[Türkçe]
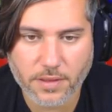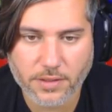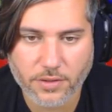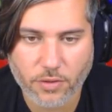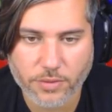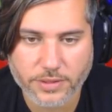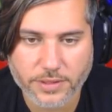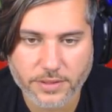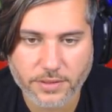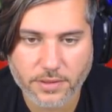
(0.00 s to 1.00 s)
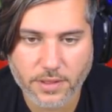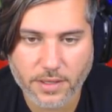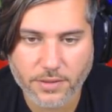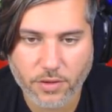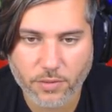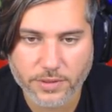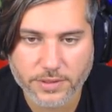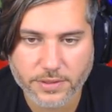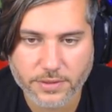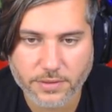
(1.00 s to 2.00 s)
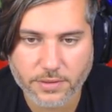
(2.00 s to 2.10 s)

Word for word: Hadi Gomez. Hadi Gomez.